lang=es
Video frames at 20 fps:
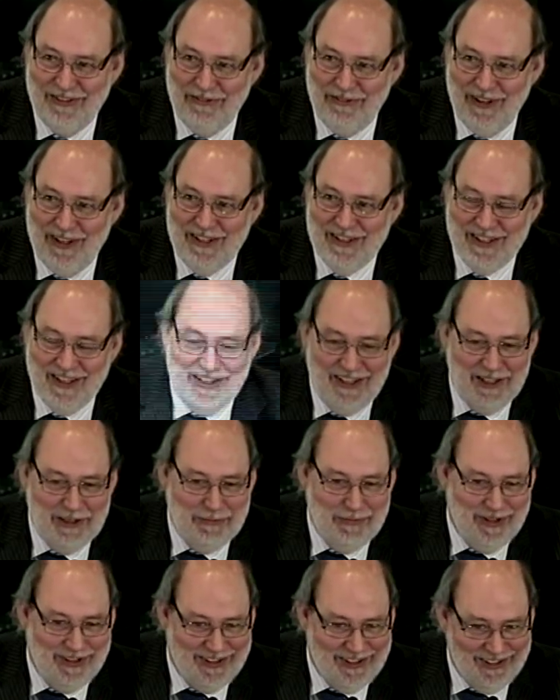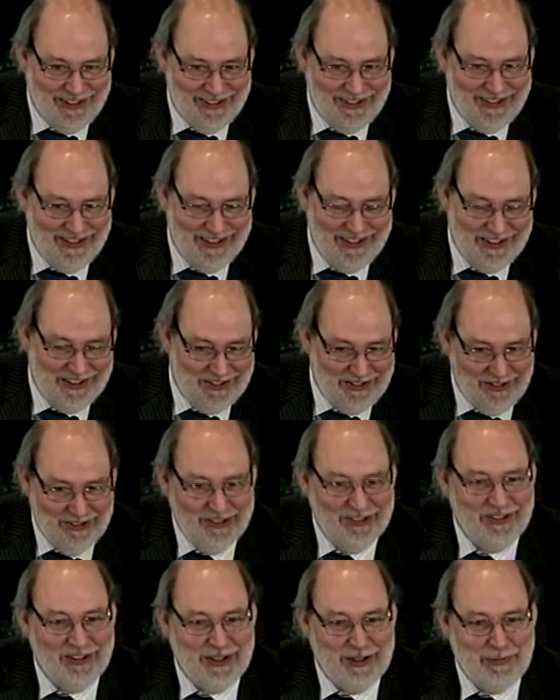de fechas, límites, etcétera, de
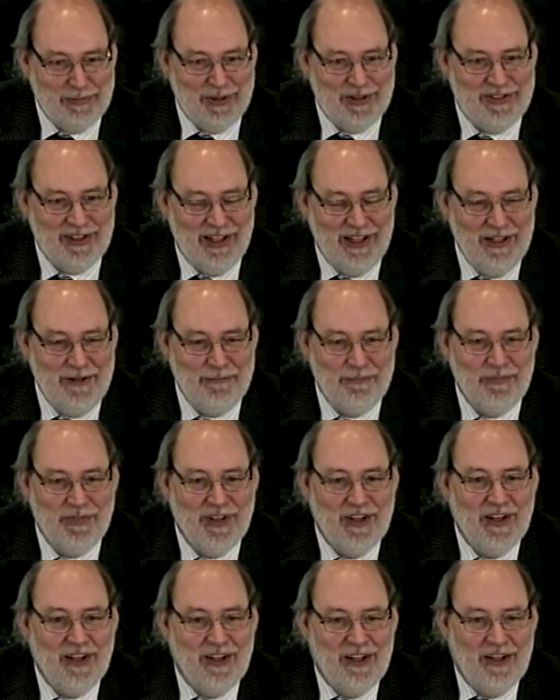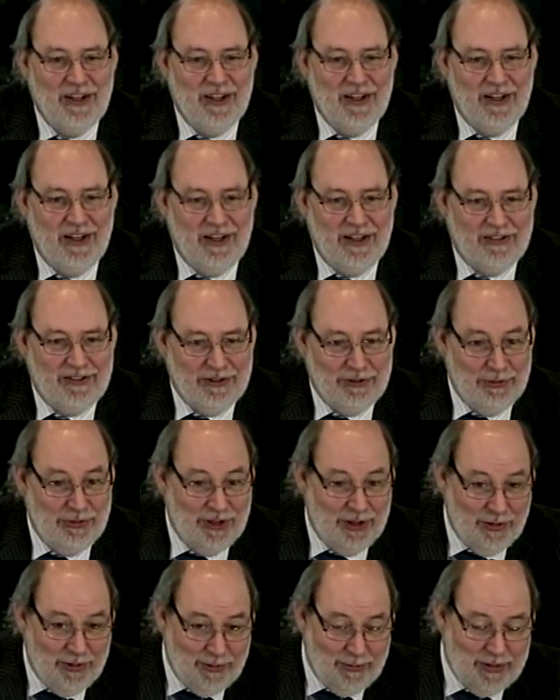situaciones especiales. La
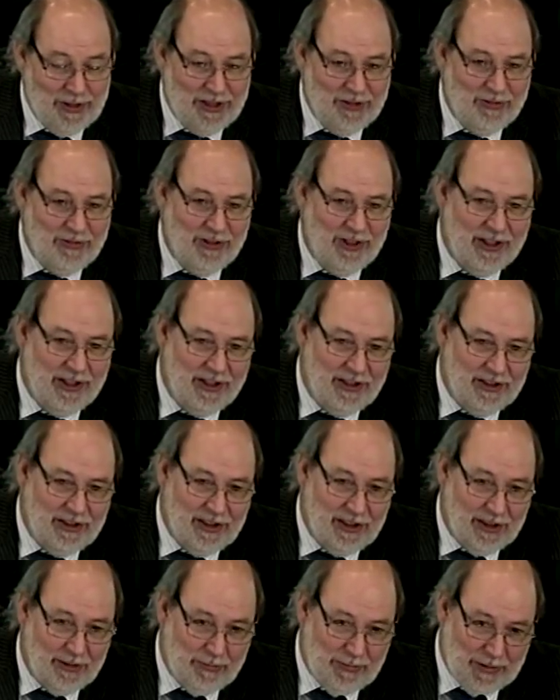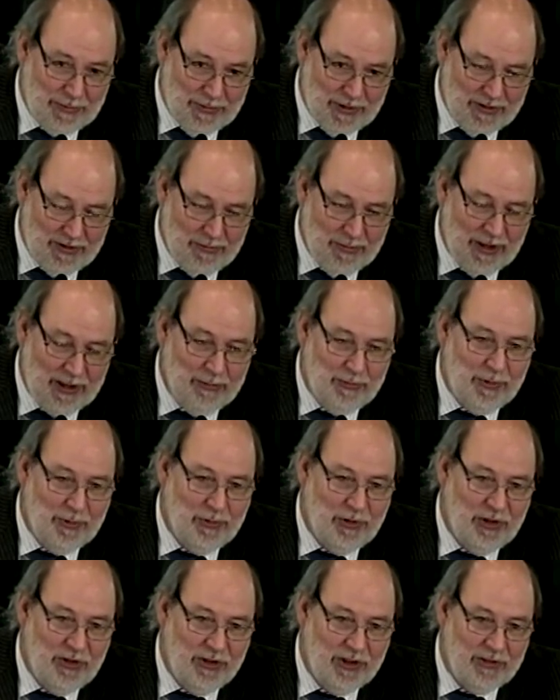segunda, obviamente, fue la más principal, en mi
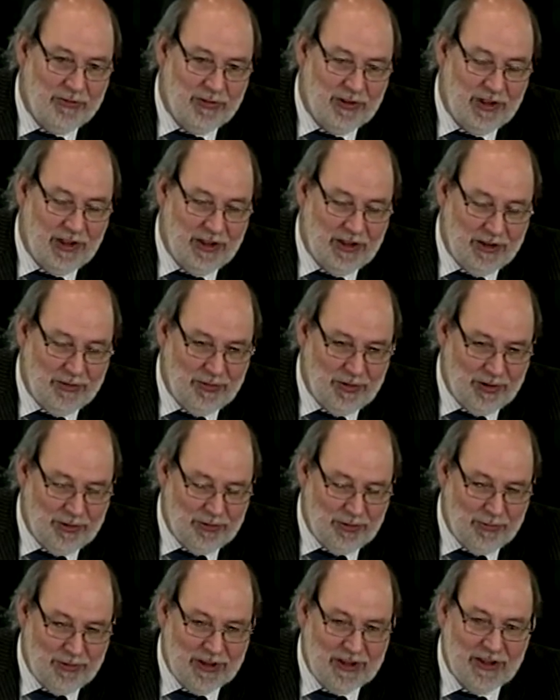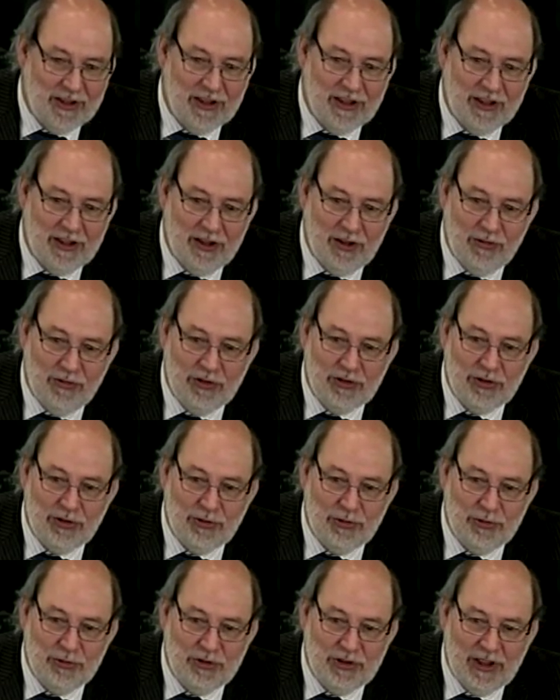opinión, que fue la inscripción automática y el voto
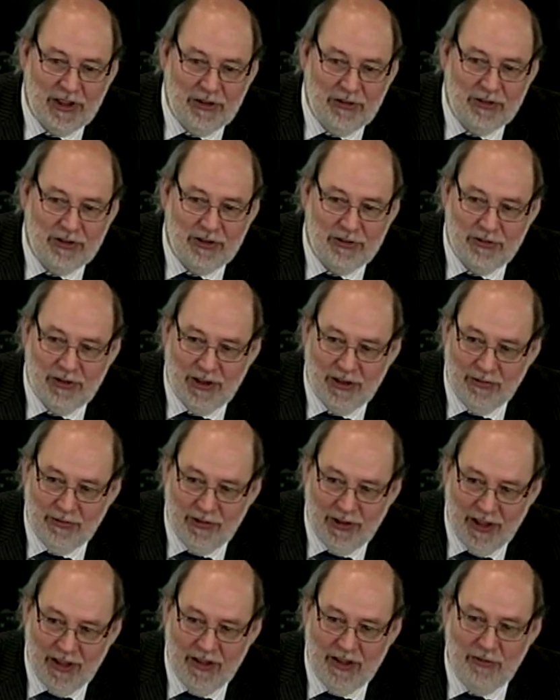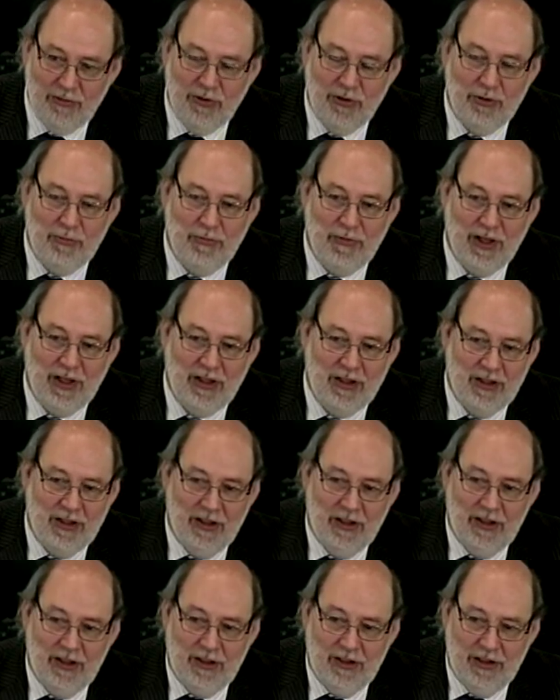voluntario, que es una gran reforma
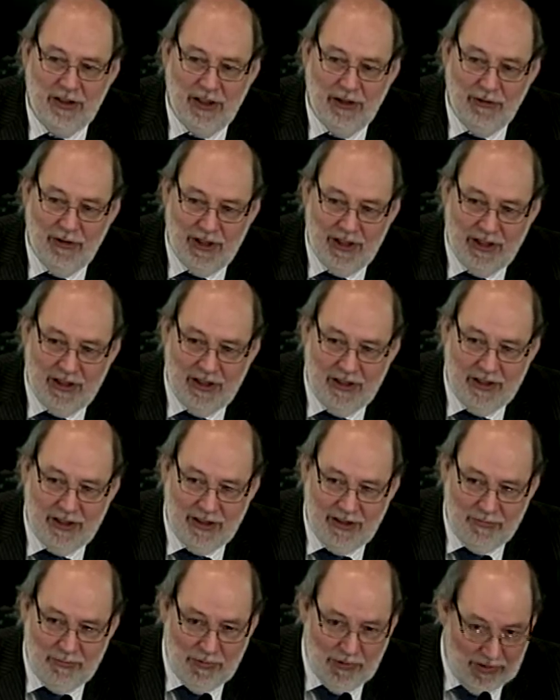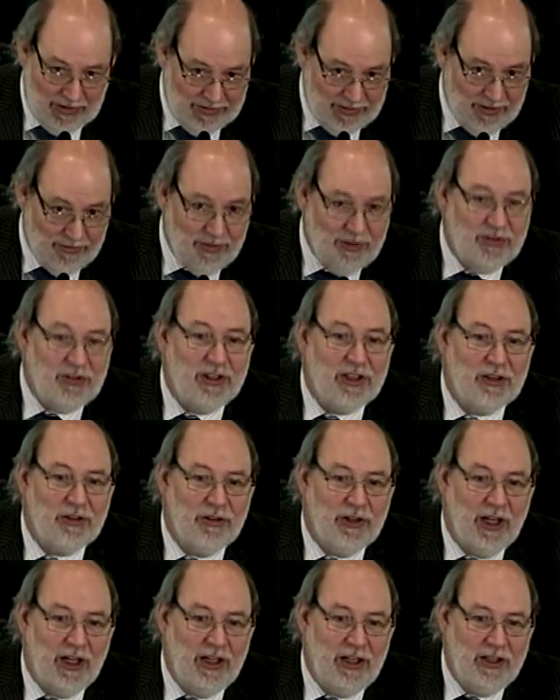que abarca cambio al servicio
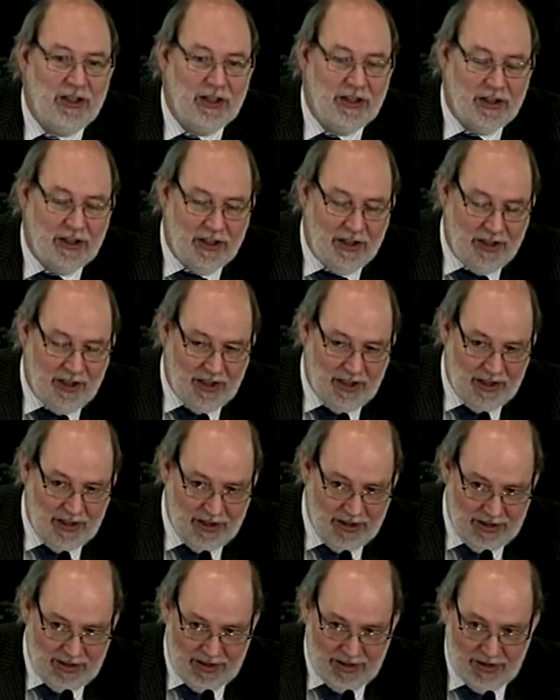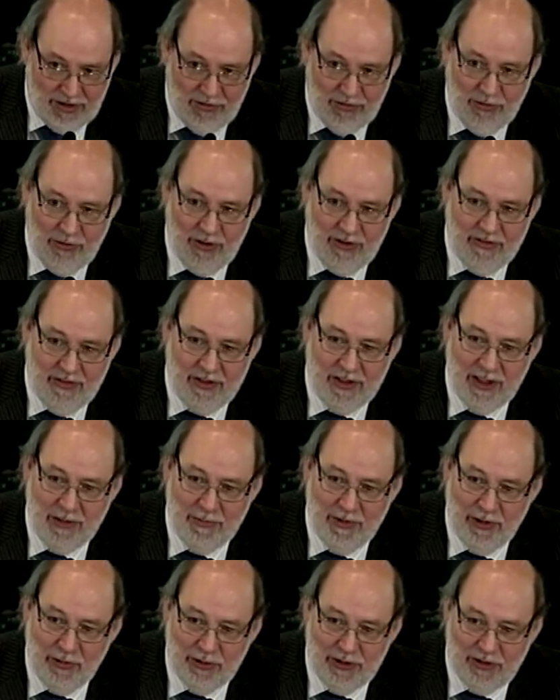electoral y en general a todo el
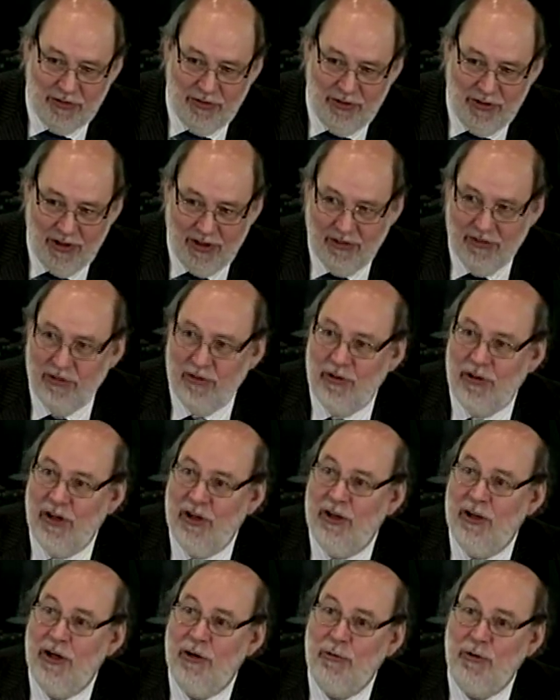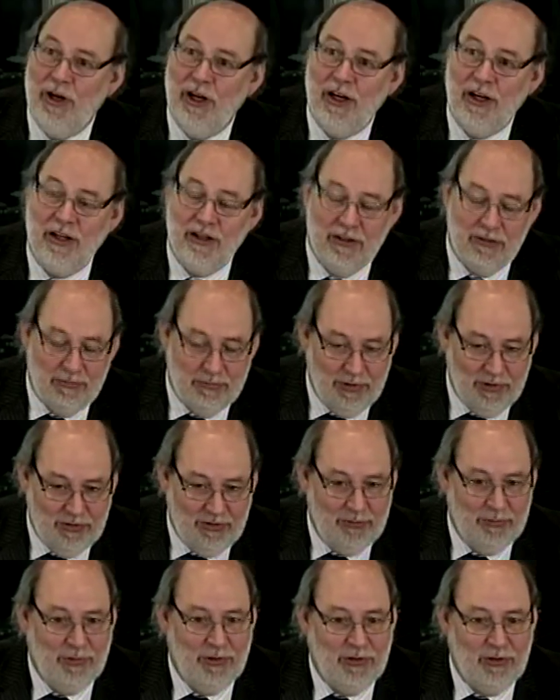sistema de votaciones que se van a inaugurar el
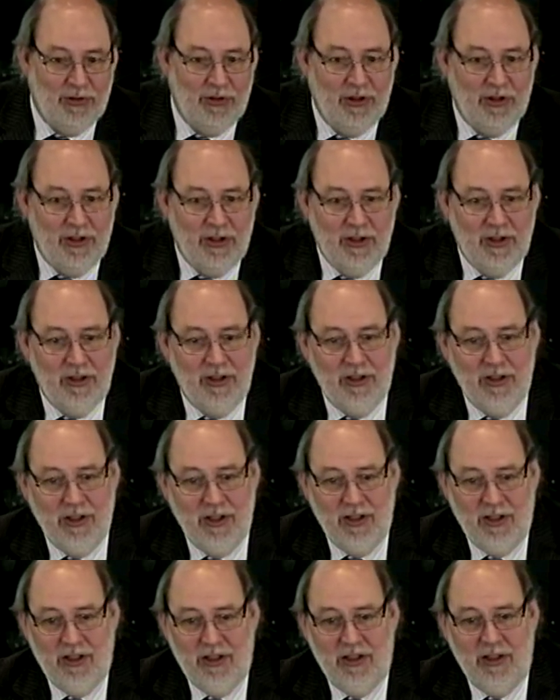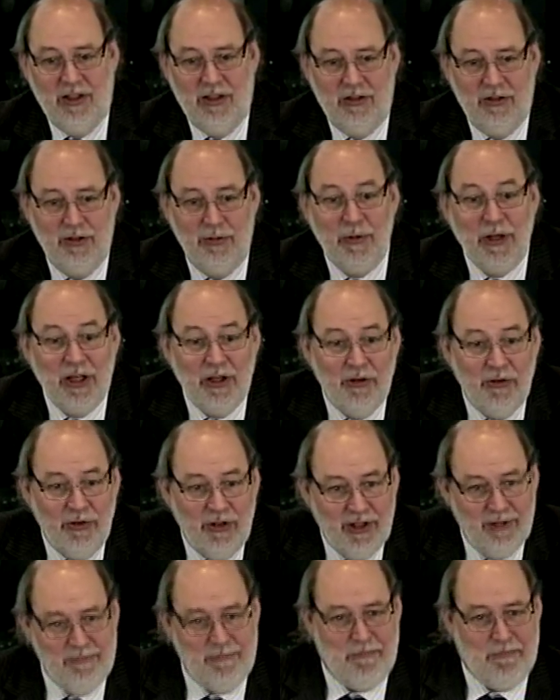próximo eh, domingo,
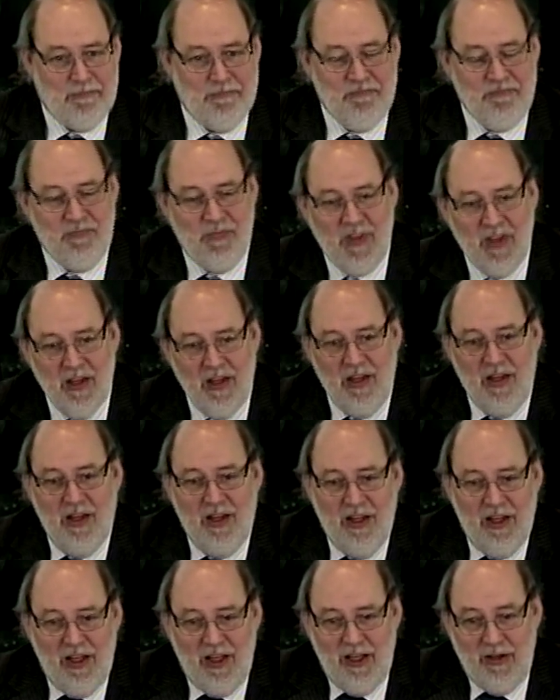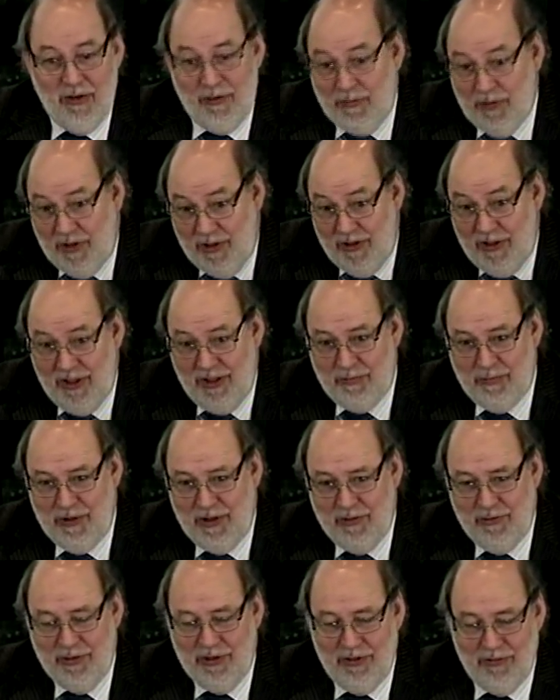digamos. Y vamos a ver,
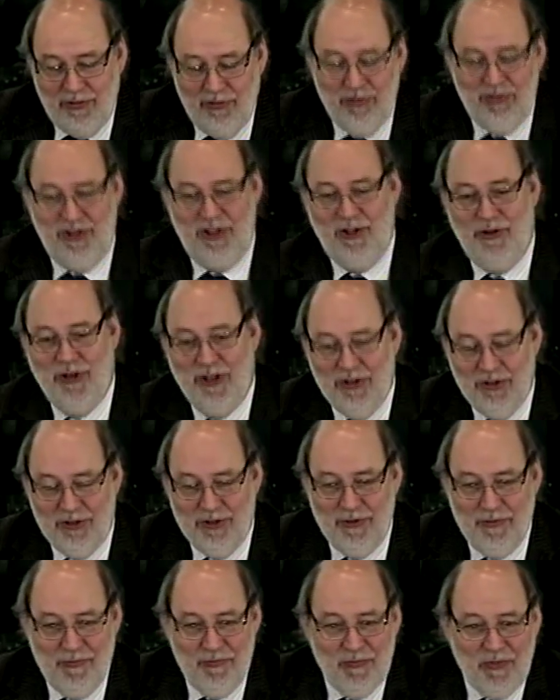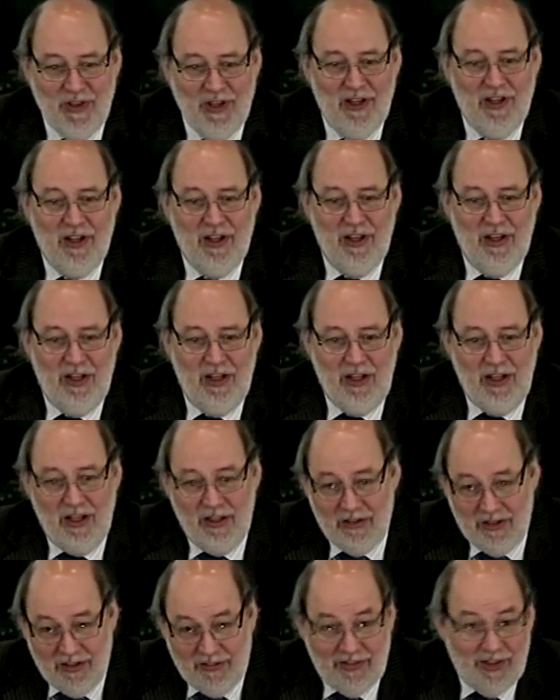esperemos que funcione bien todo. Y
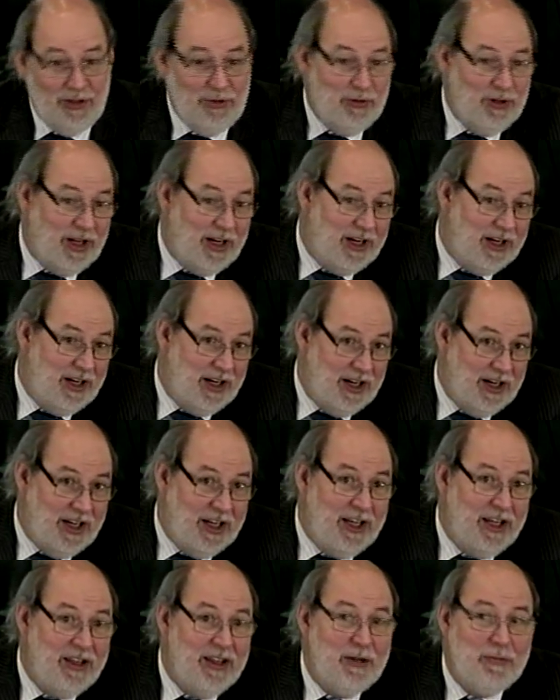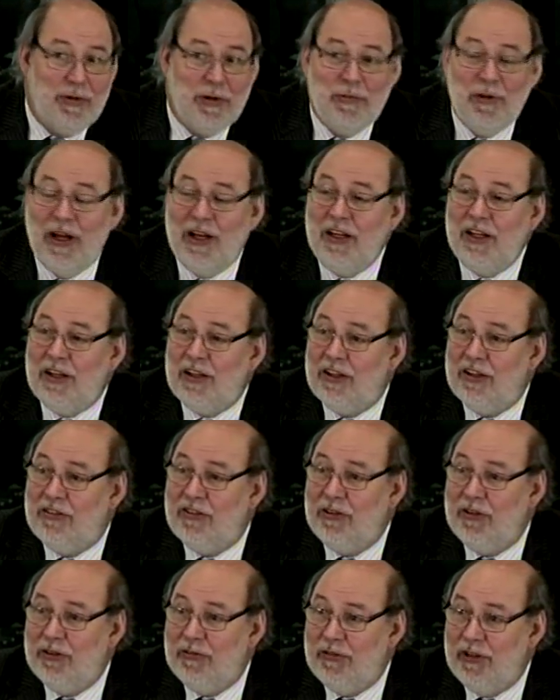en tercer lugar, la ley de primarias, que
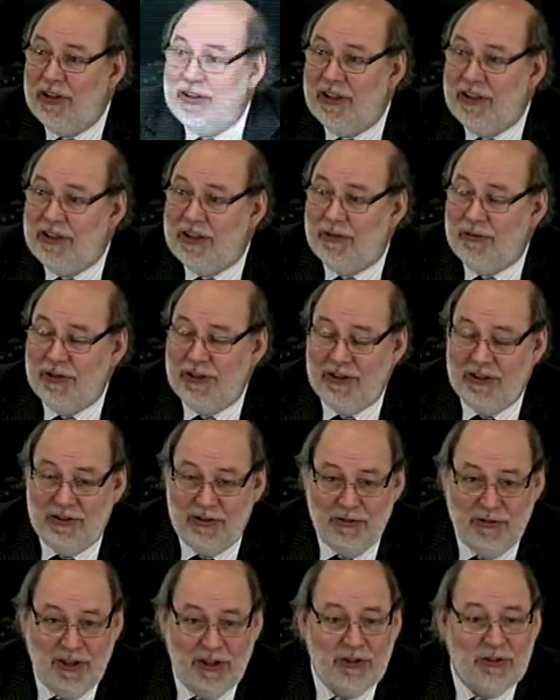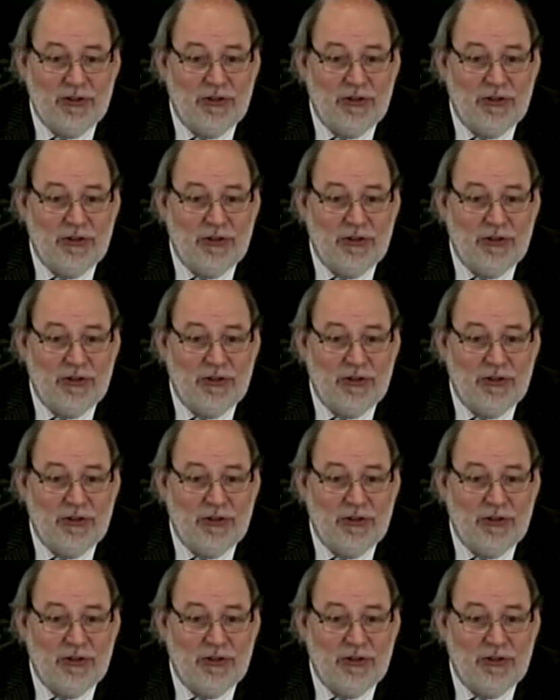si bien falta el trámite del Tribunal